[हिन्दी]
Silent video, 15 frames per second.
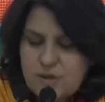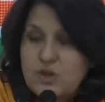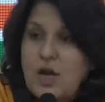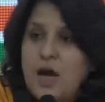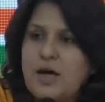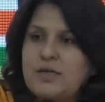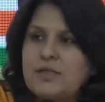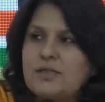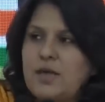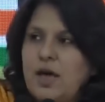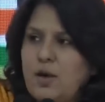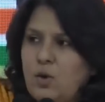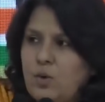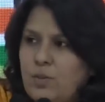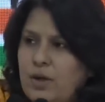चार
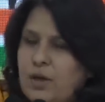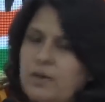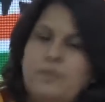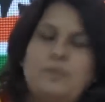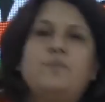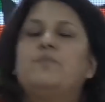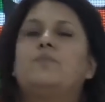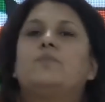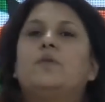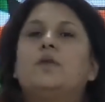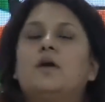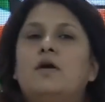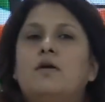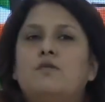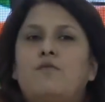सालों में
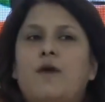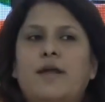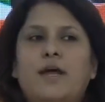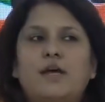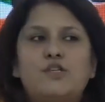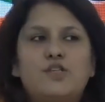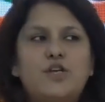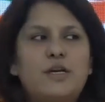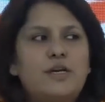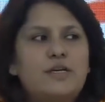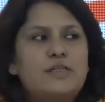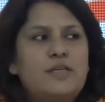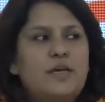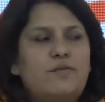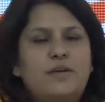फाइनेंशियल
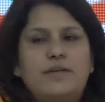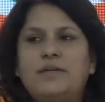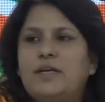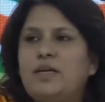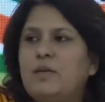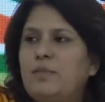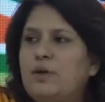ईयर 17